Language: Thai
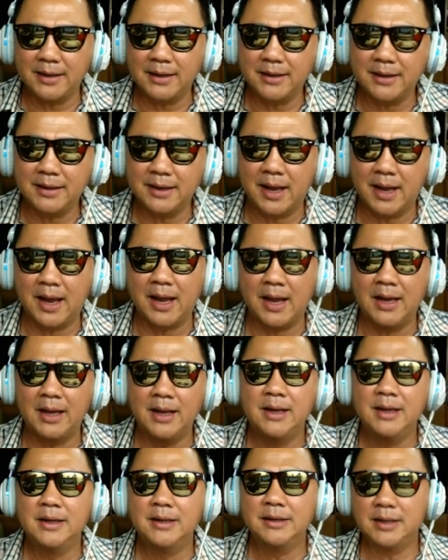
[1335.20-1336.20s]
นะฮะ
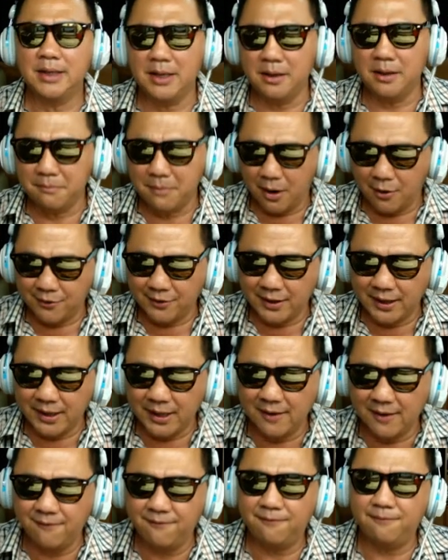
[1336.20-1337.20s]
ที่มัลดี
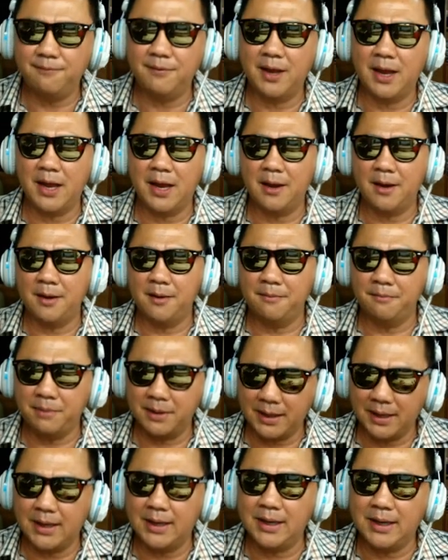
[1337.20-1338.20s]
ฟนะฮะประเท
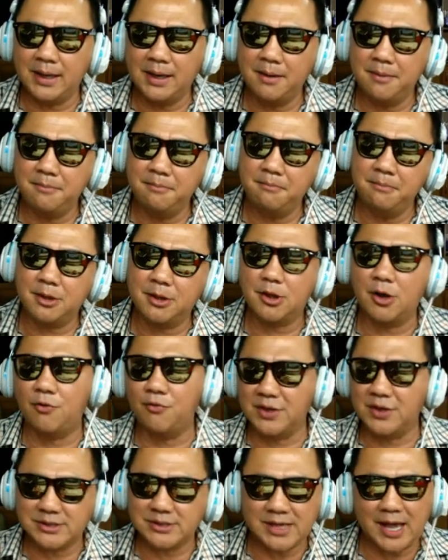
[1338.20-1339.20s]
ศนี้ไม่ต้อง
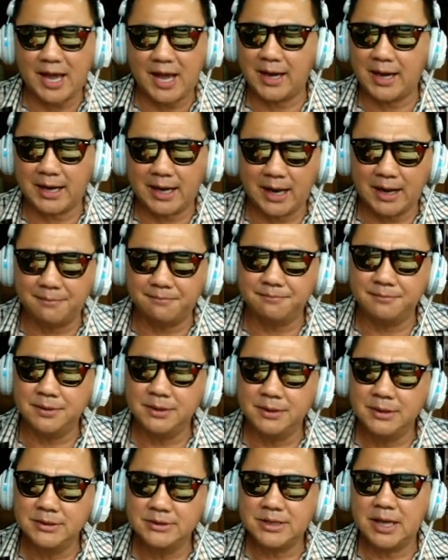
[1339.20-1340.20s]
วีซ่านะครับ
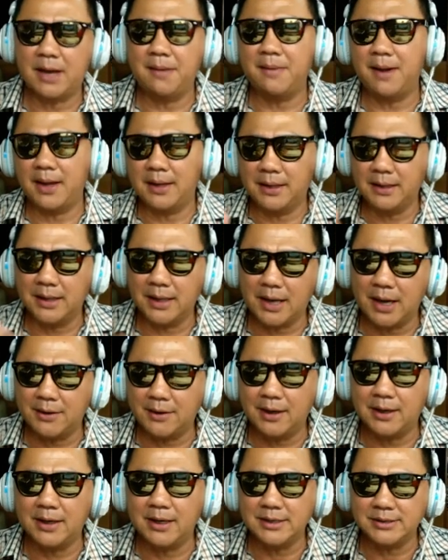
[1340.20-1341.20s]
สามารถที่จะเข้าได้
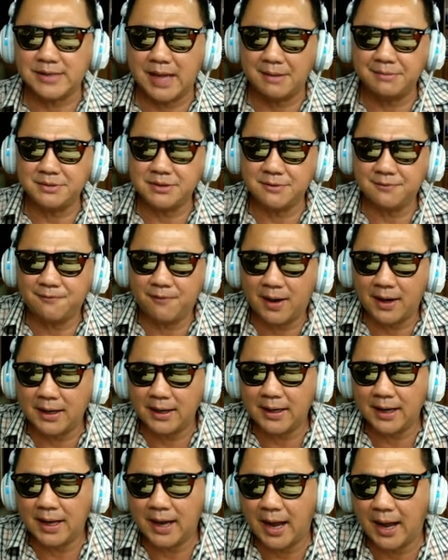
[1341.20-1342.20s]
เลยสามสิบวัน
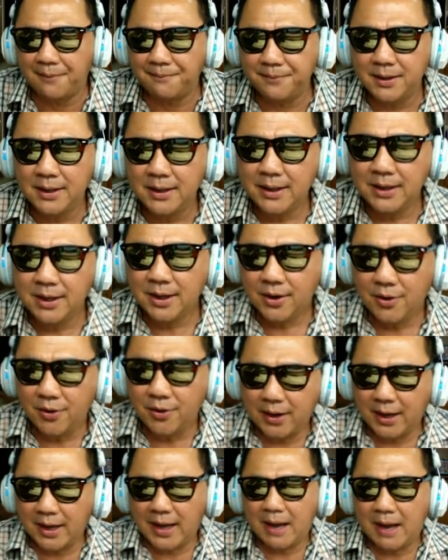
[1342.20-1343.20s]
นะครับโอเค
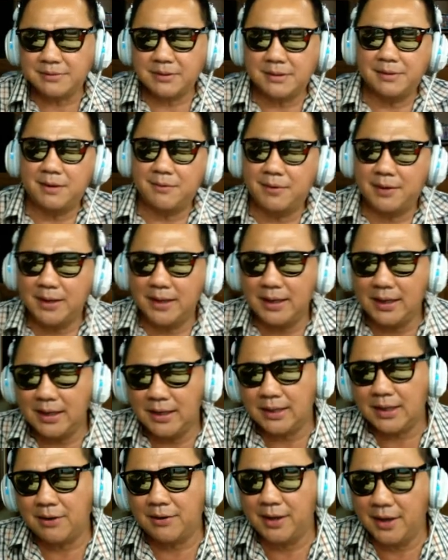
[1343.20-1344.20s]
ครับสำหรับวันนี้
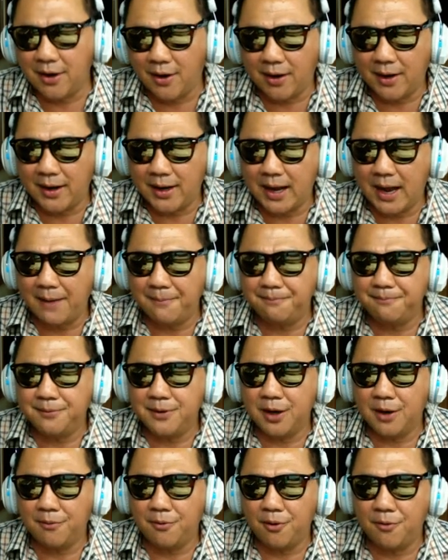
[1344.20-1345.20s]
เท่านี้ก่อนนะครับเดี๋ย
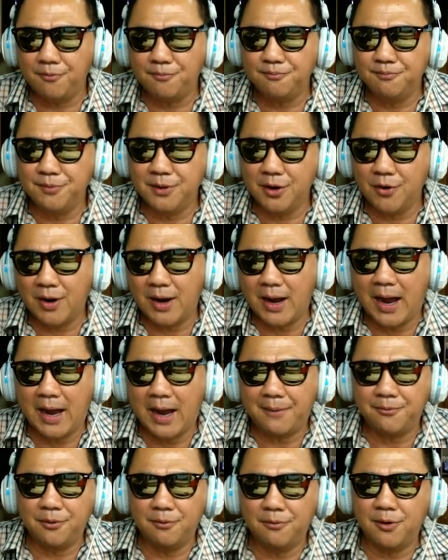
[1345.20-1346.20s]
วผมมีโอกาส
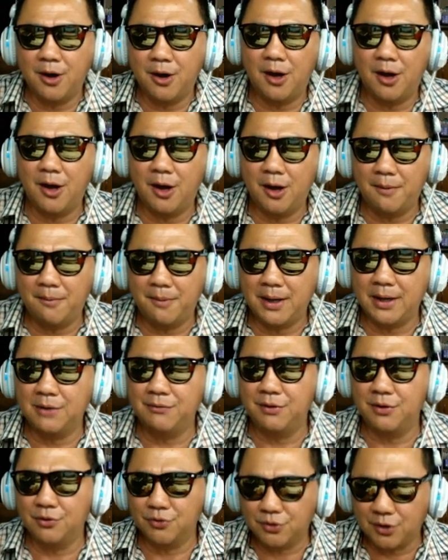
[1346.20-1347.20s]
ผมก็มารี
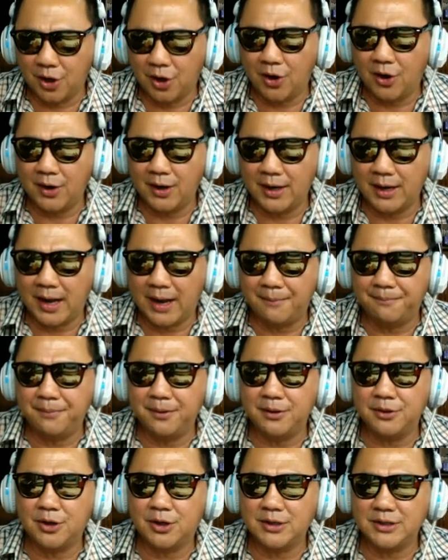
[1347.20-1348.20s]
วิวต่อนะครับเป็น
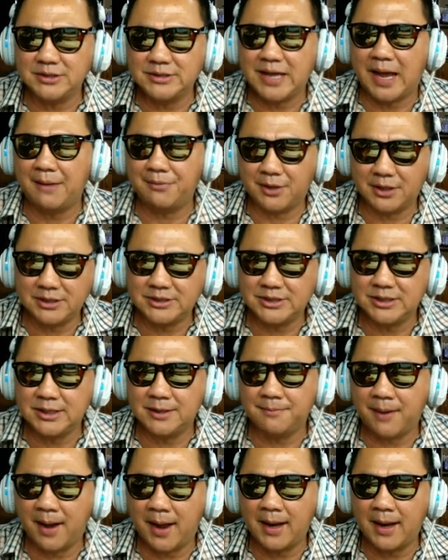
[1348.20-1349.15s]
ตอนที่สามตอนที่สี่ไป